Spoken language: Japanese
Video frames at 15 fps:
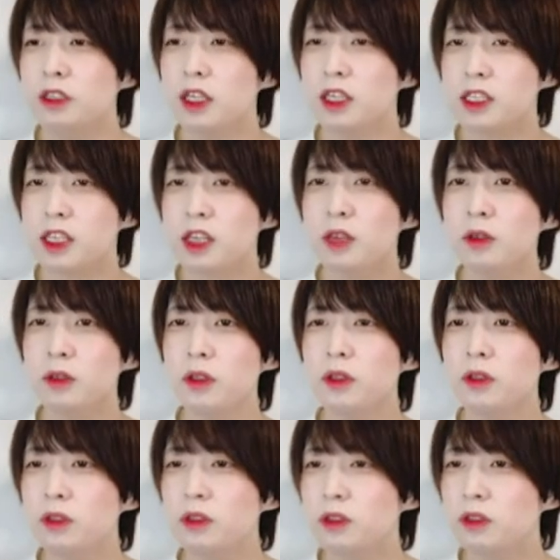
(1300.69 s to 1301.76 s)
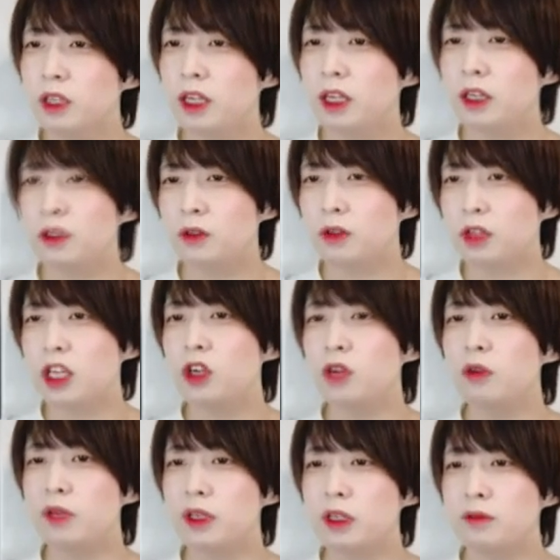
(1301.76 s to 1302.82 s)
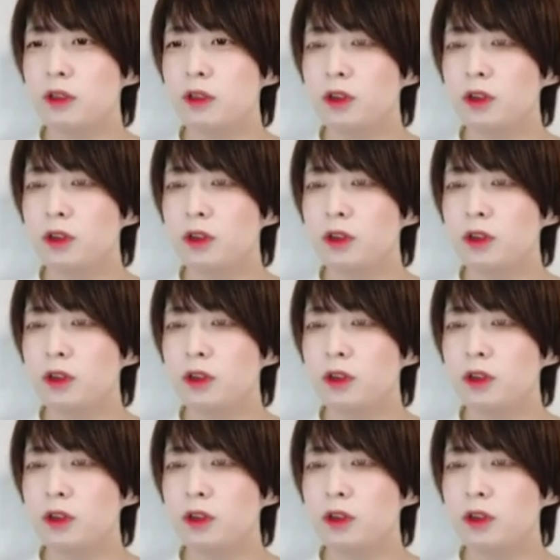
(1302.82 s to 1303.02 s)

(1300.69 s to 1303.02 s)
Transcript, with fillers: で、先ほどの、えっ、と、キーコンフィグ